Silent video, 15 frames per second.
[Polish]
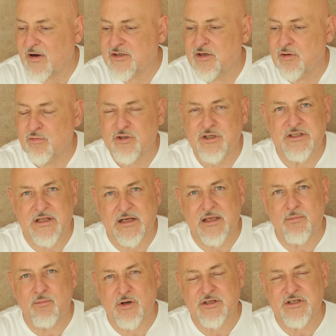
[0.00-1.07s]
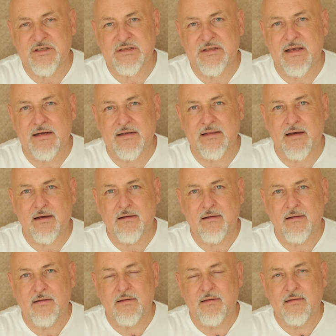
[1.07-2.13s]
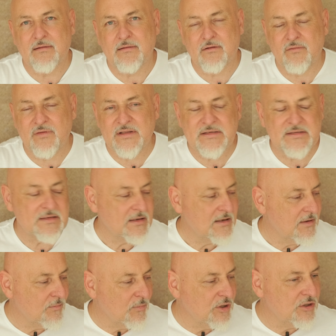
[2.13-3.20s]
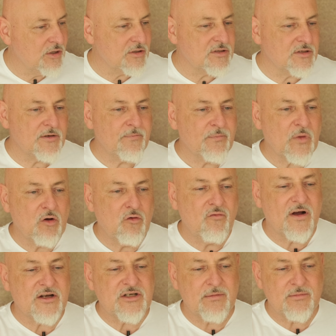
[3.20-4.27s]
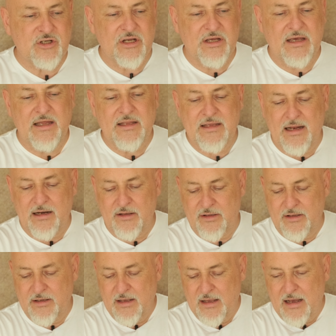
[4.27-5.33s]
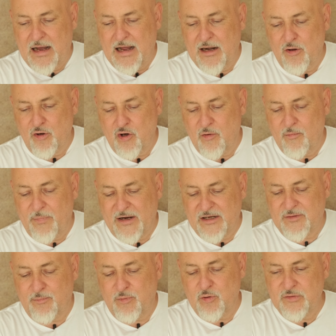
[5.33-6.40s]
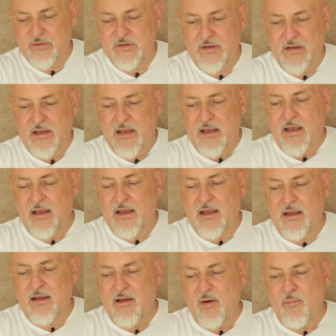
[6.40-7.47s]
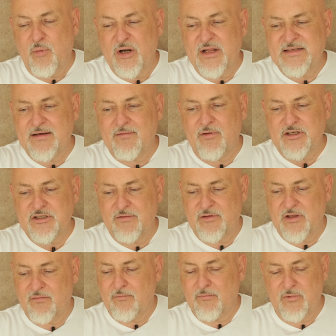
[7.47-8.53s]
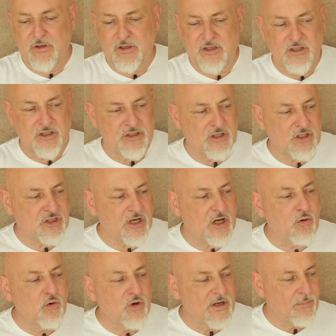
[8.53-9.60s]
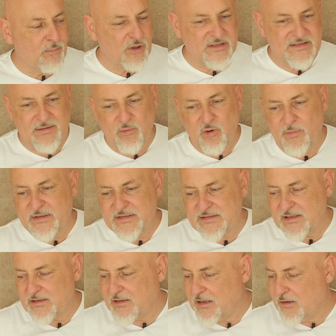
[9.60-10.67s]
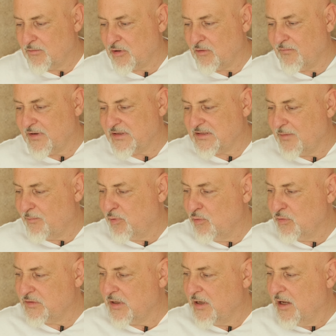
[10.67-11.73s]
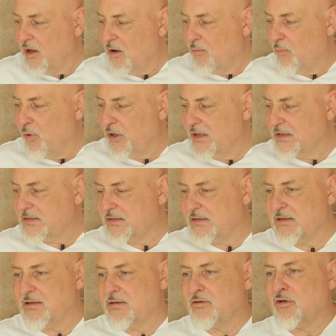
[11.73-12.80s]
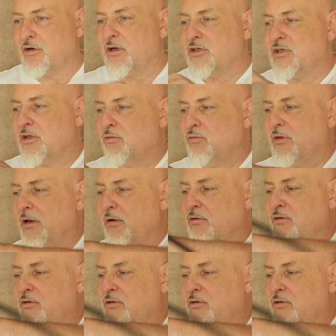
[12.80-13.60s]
właśnie użyć takiej płaszczyzny jak ta. No więc, moi drodzy, uważam, że genialny Halo Compact Plus. E, polecam właśnie w tej, szczególnie polecam obecnie tę tą wersję Plus, bo jest, e, trochę się tutaj